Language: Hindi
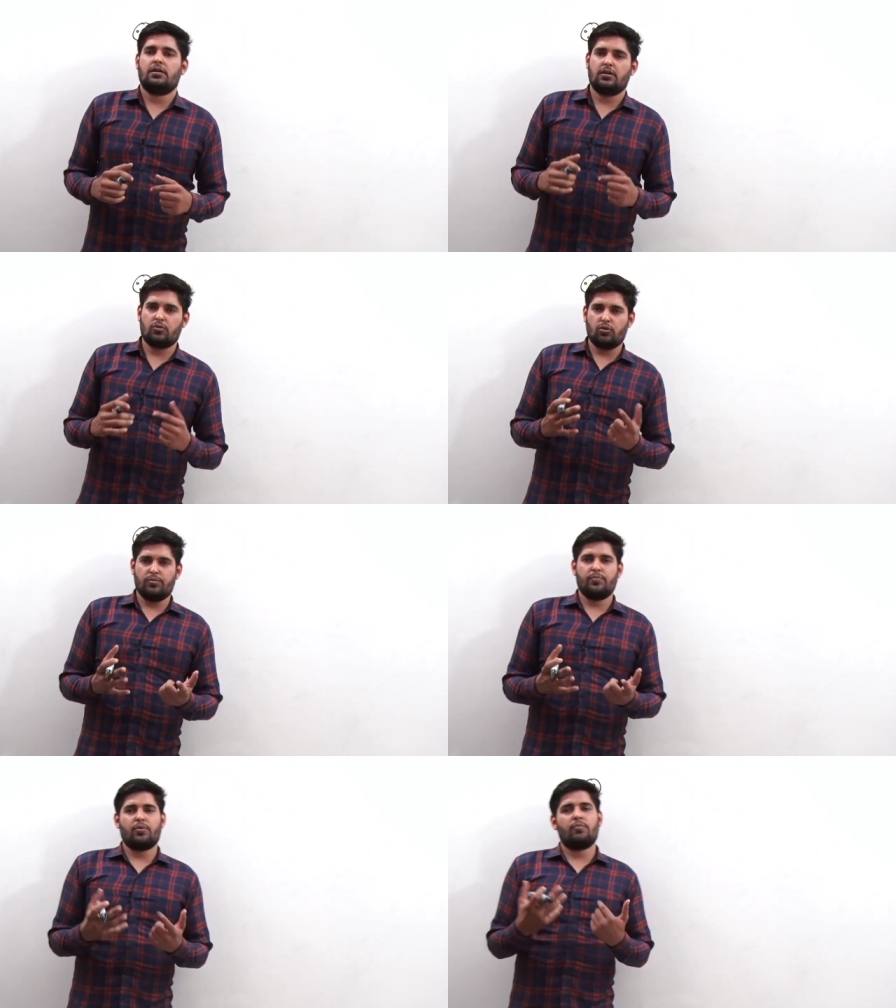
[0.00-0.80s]
अगर कोई
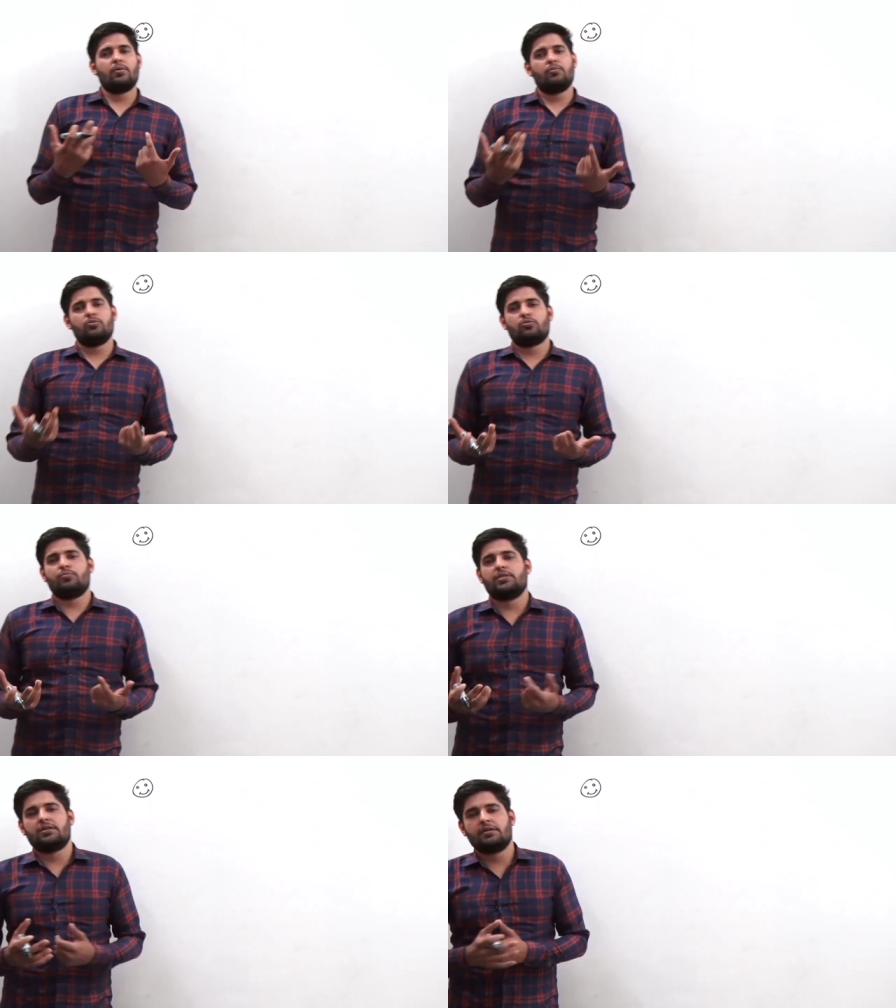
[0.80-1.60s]
भी प्रॉब्लम हो तो
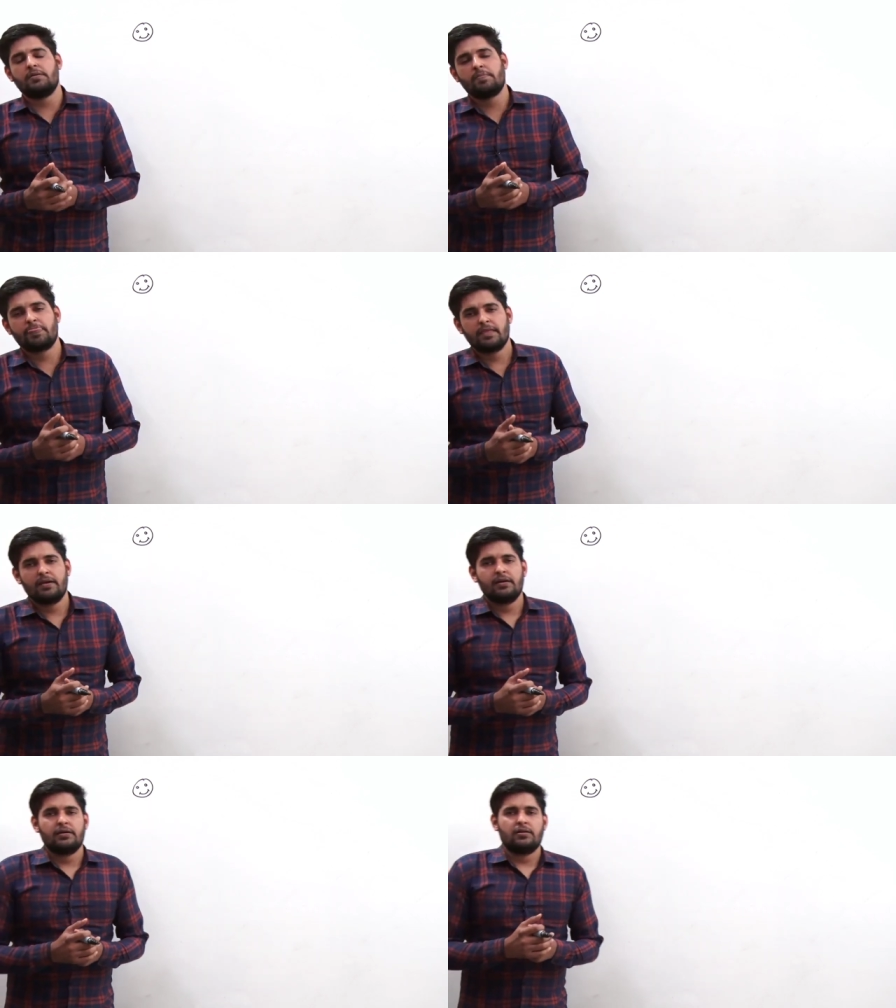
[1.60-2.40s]
बताना
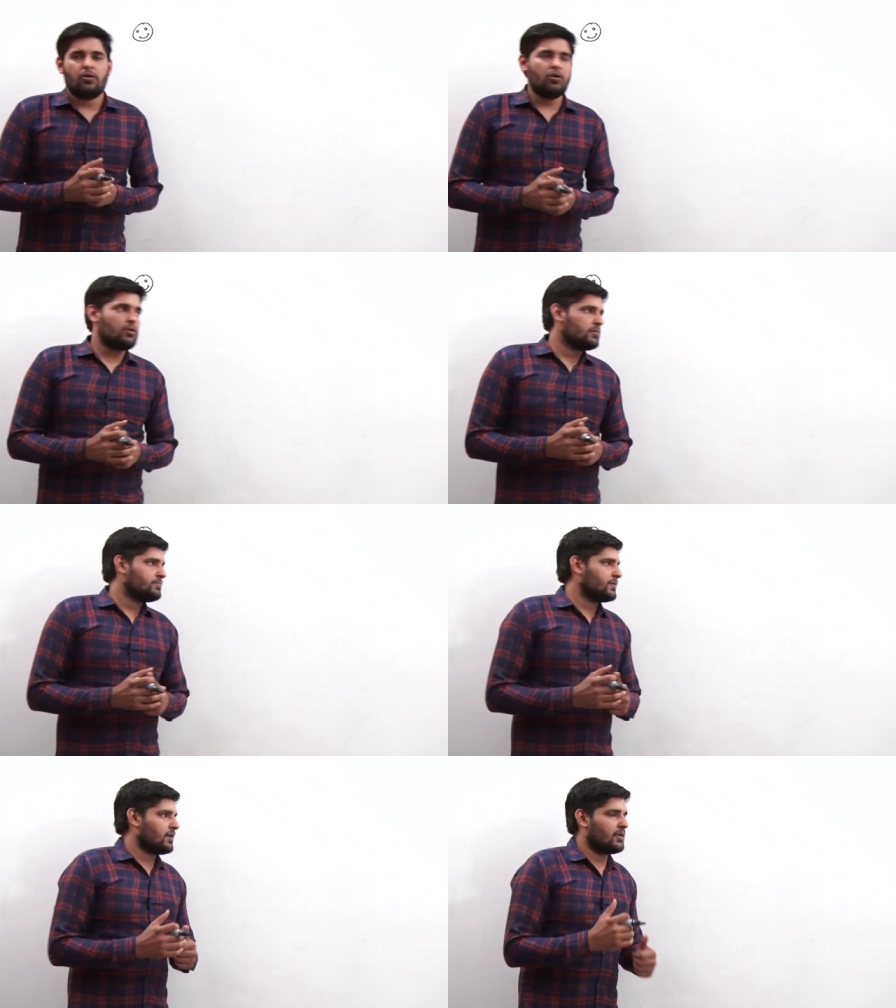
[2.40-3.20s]
और
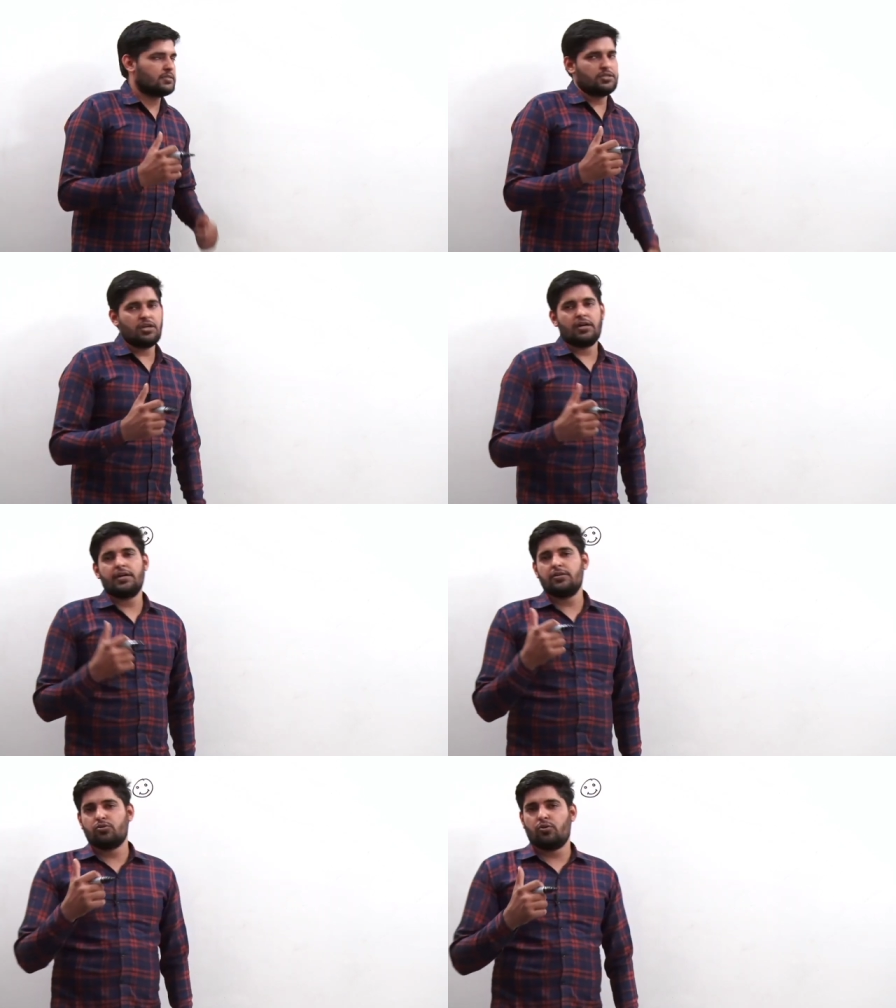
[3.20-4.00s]
अगर अच्छी लगे
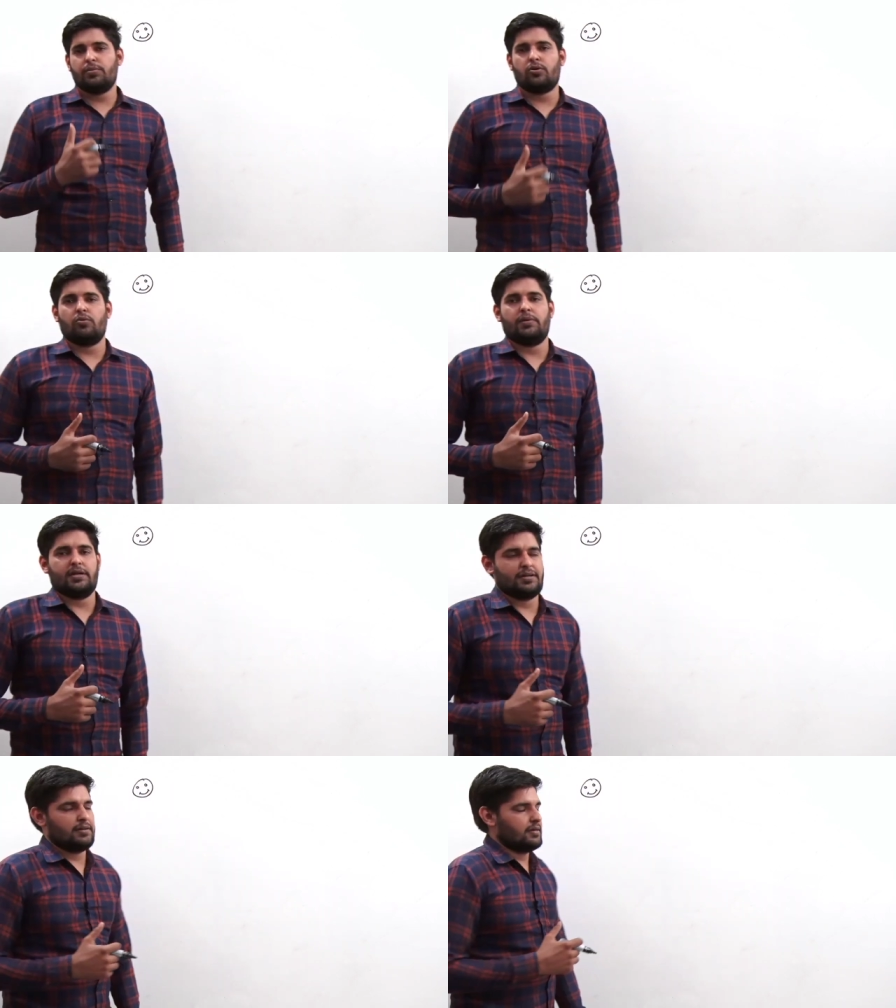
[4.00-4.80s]
तो भी
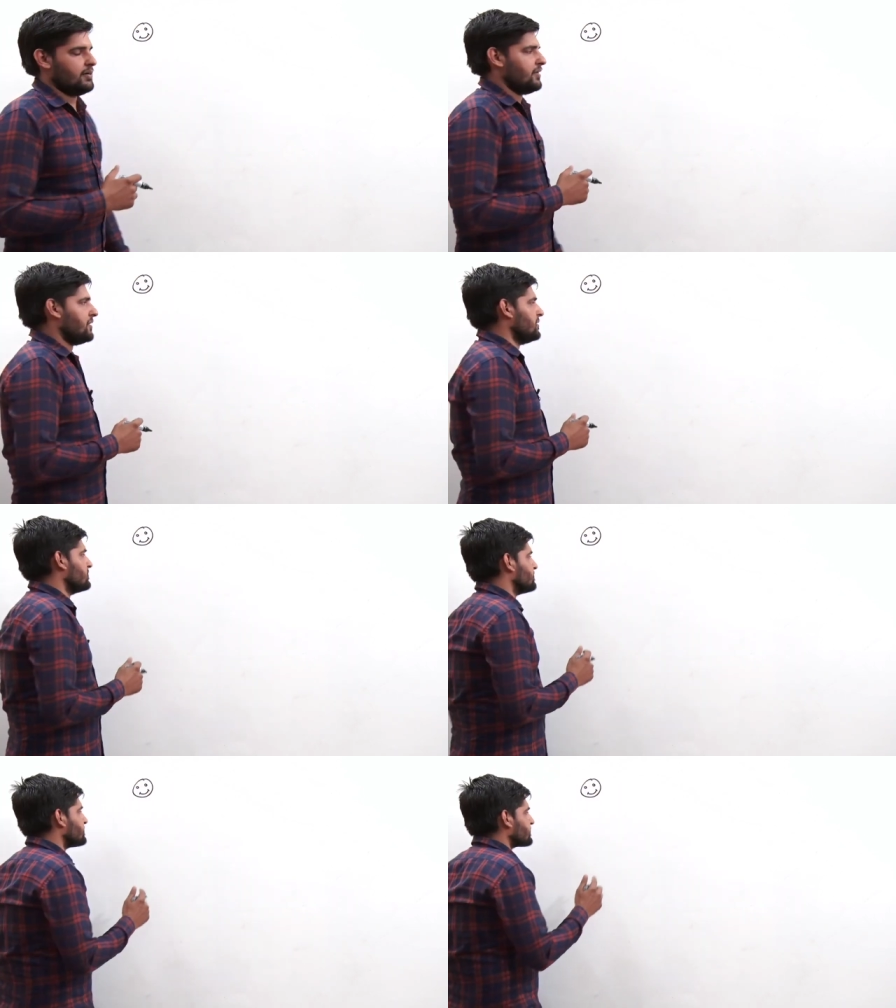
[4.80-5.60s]
कमेंट करना ठीक है
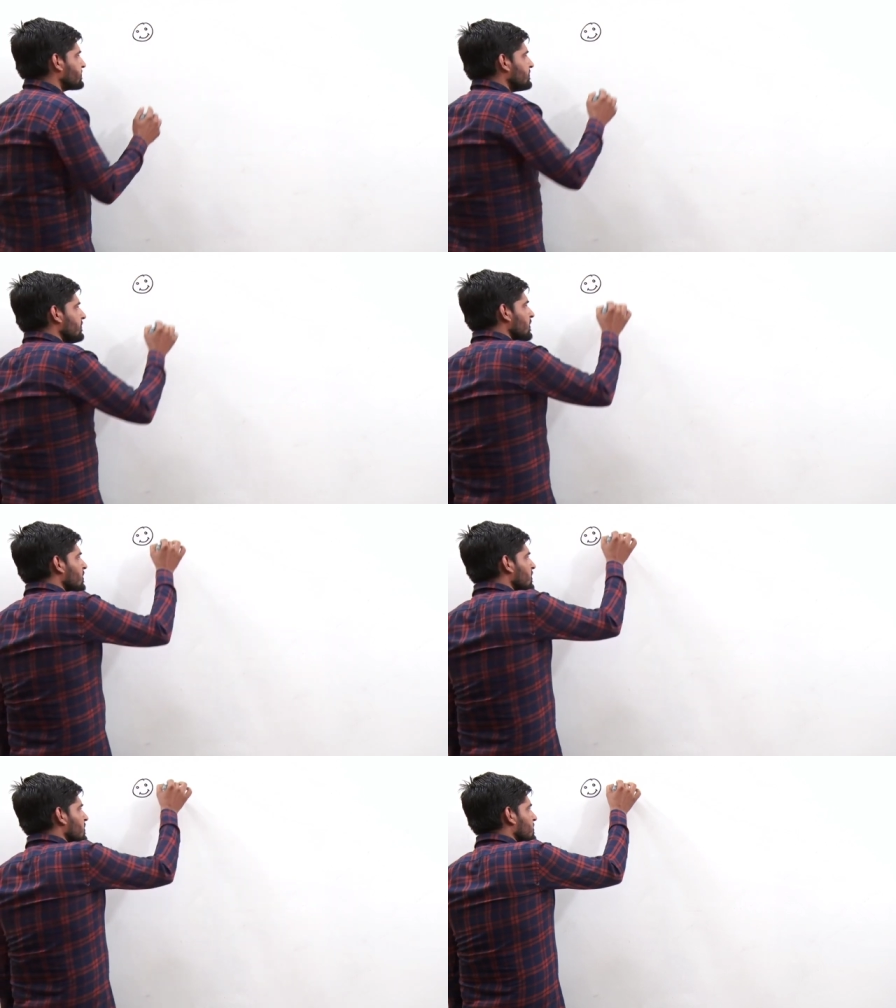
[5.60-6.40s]

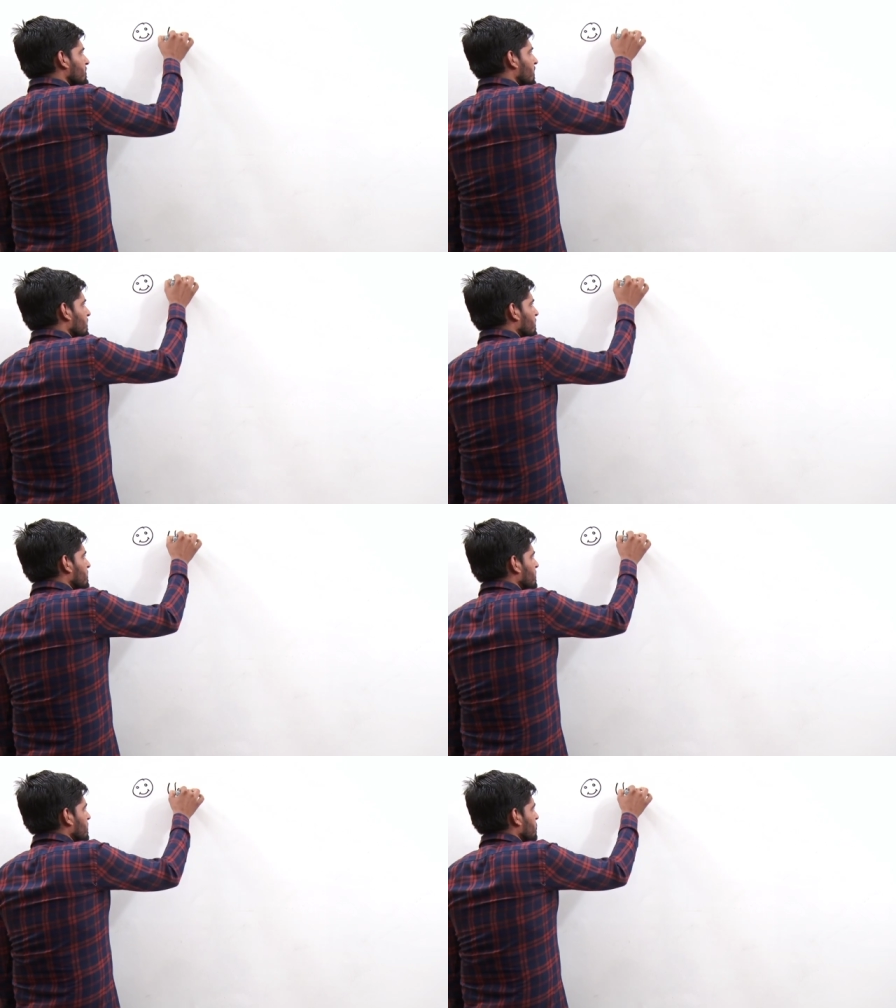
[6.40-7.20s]
स्टार्ट
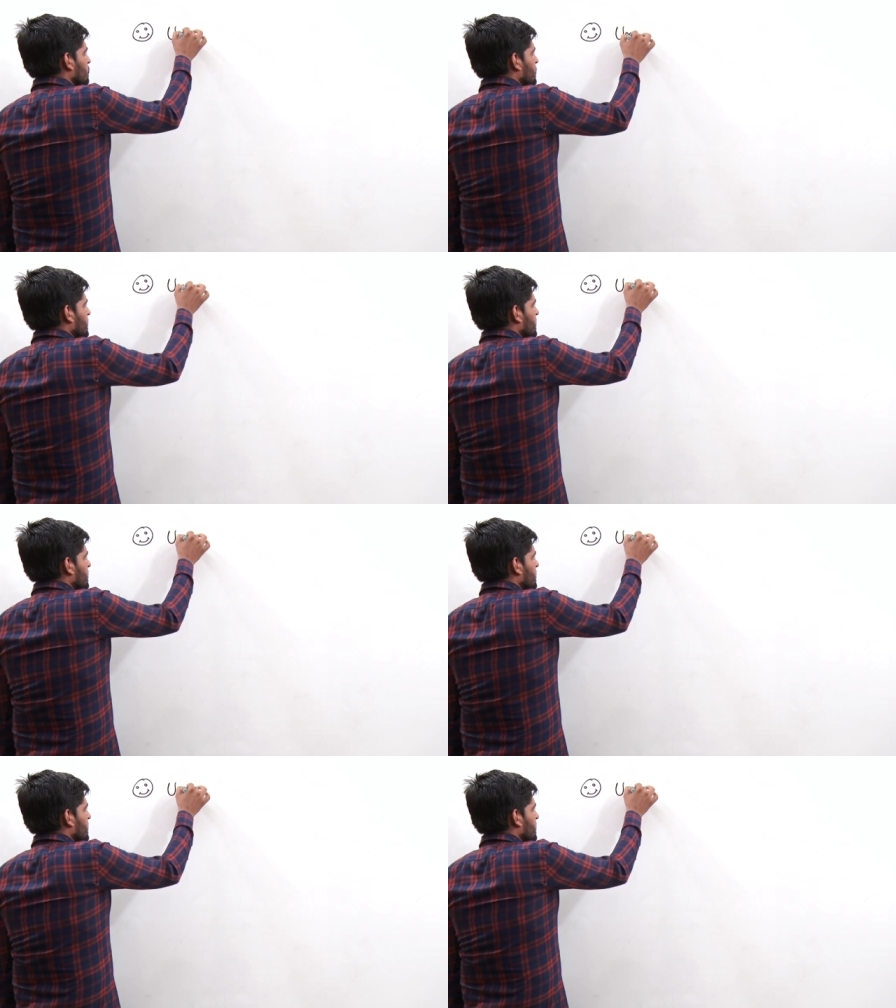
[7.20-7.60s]
करते हैं यूनिट